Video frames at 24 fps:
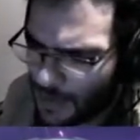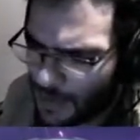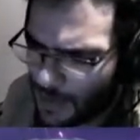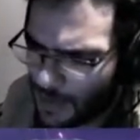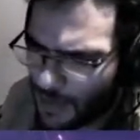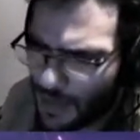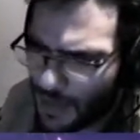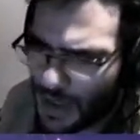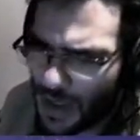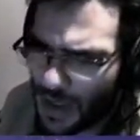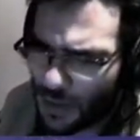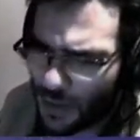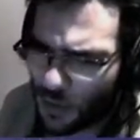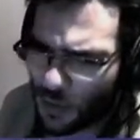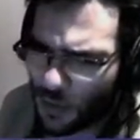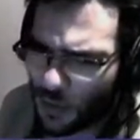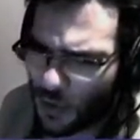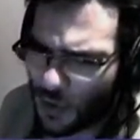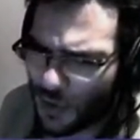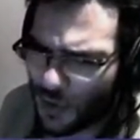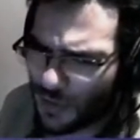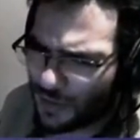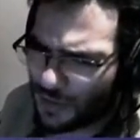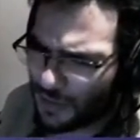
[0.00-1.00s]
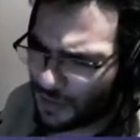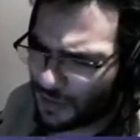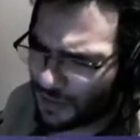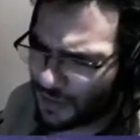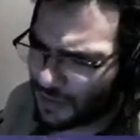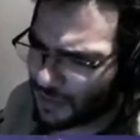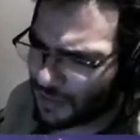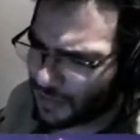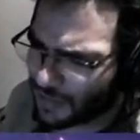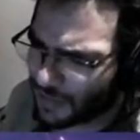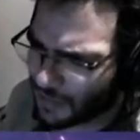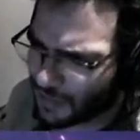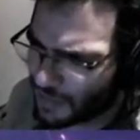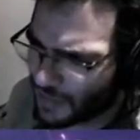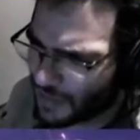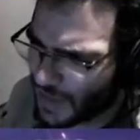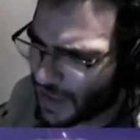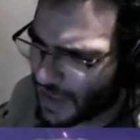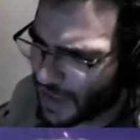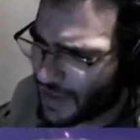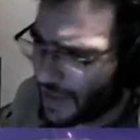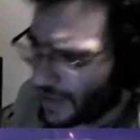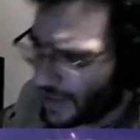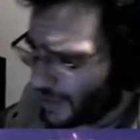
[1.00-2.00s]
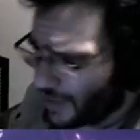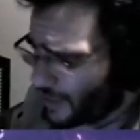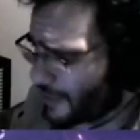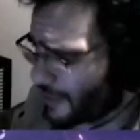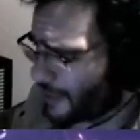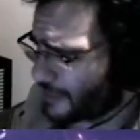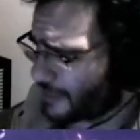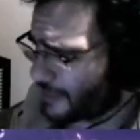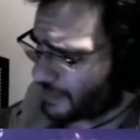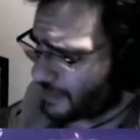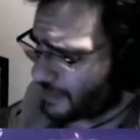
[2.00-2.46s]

Me pica mucho. Adentro.